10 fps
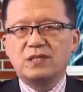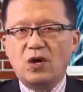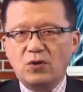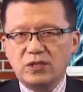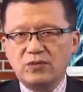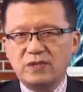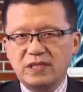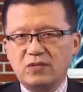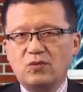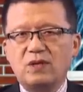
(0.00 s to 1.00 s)
要求
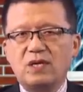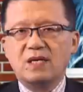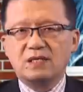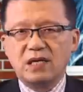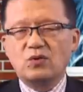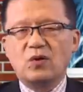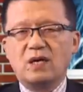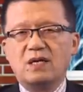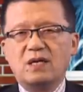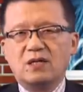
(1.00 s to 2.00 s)
星通承
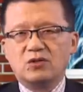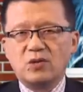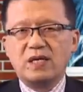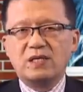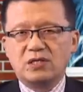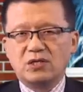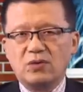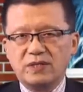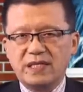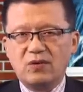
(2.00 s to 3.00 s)
诺遵
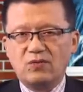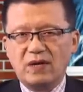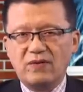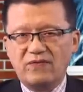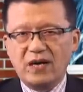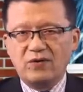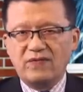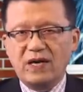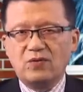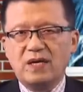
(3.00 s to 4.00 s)
守相关法律
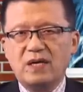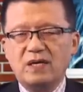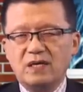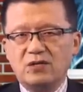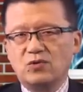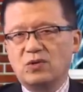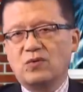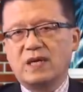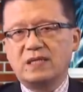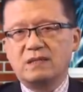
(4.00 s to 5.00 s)
法规和出口
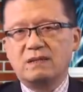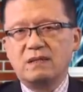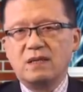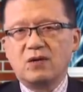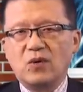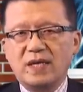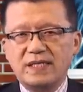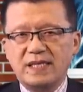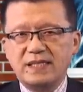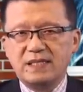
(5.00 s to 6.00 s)
管制关
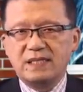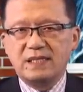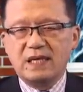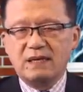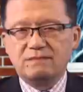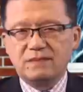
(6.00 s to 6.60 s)
键信息呢？